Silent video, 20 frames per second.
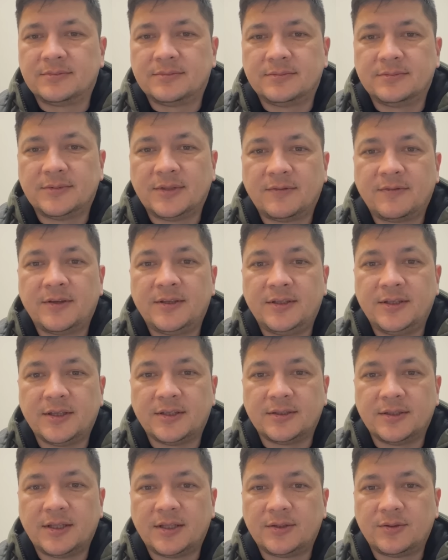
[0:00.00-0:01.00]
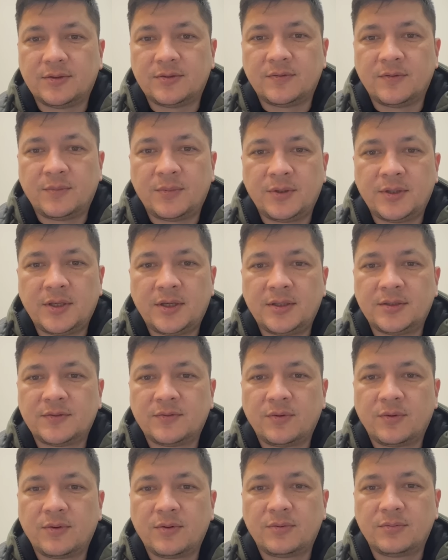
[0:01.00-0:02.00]
на войне, да, то есть выполняли
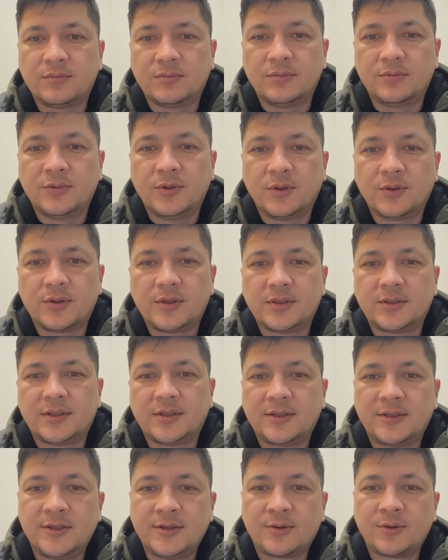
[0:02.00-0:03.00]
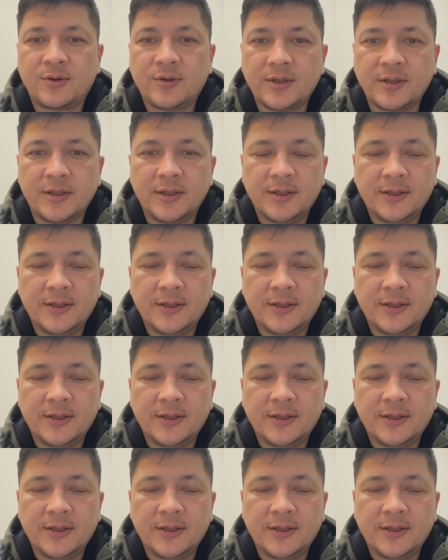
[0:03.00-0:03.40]
свой долг, это герои.